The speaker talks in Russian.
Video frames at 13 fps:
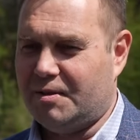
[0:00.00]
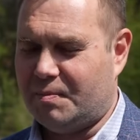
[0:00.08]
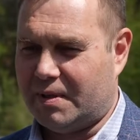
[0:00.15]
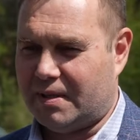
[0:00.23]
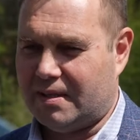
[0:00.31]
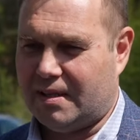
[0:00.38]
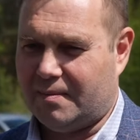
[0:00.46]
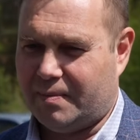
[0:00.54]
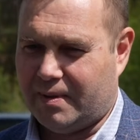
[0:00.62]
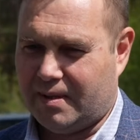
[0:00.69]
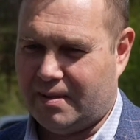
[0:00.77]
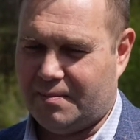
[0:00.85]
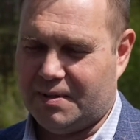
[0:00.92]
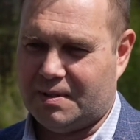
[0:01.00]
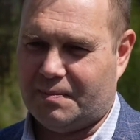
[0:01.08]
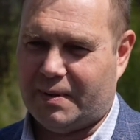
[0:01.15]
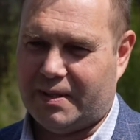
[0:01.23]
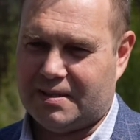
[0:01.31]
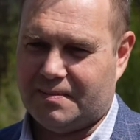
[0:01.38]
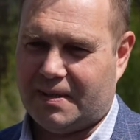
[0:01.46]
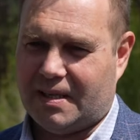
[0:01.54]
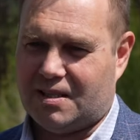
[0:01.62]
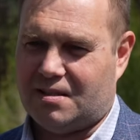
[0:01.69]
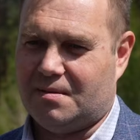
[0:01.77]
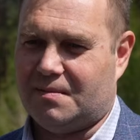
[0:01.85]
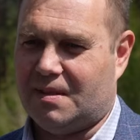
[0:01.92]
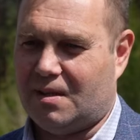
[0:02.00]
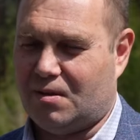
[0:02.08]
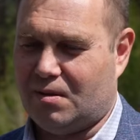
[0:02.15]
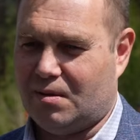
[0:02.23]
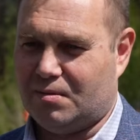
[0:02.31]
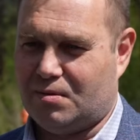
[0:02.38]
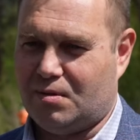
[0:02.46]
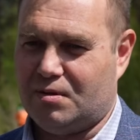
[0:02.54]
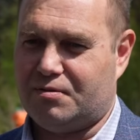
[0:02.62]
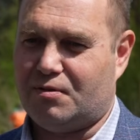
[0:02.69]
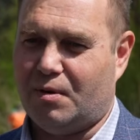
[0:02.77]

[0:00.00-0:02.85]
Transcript: выборная по безопасным качественным дорогам, то есть в